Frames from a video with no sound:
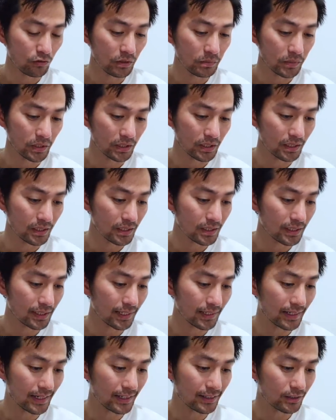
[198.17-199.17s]
mười chín
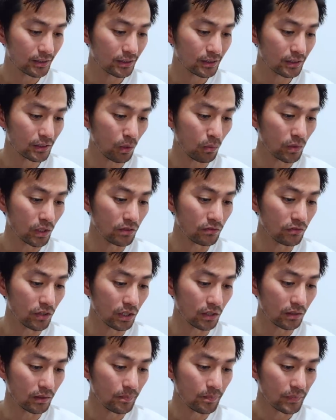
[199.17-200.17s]
gây ra trong lĩnh
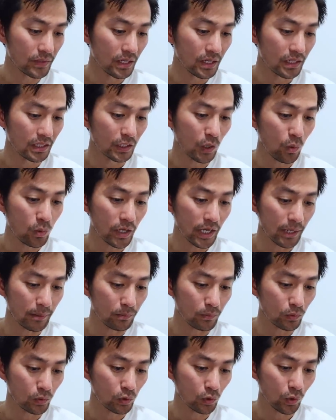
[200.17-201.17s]
vực nông nghiệp,
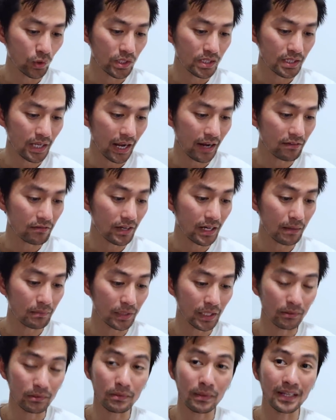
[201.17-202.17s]
thủy sản và lâm
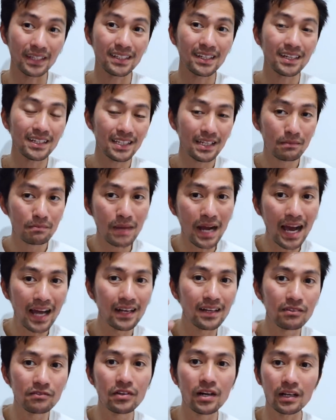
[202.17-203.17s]
nghiệp. Các bạn nhớ nha, ba
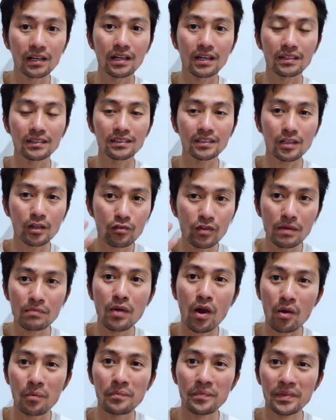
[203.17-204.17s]
lĩnh vực lận chứ không phải
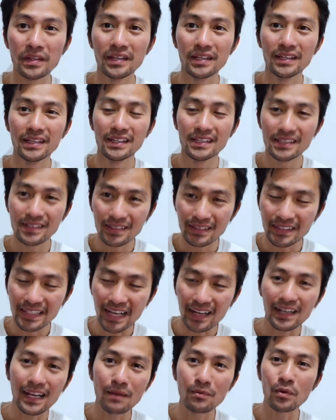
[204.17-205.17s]
một.
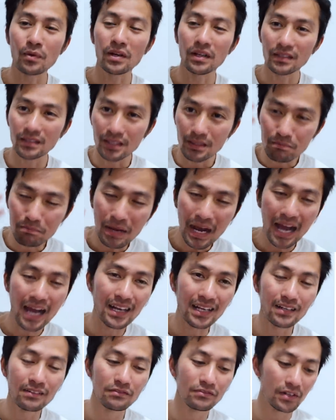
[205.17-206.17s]
Nhắc lại một lần nữa, ba
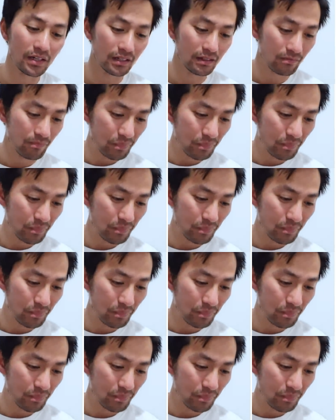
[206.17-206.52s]
lĩnh vực: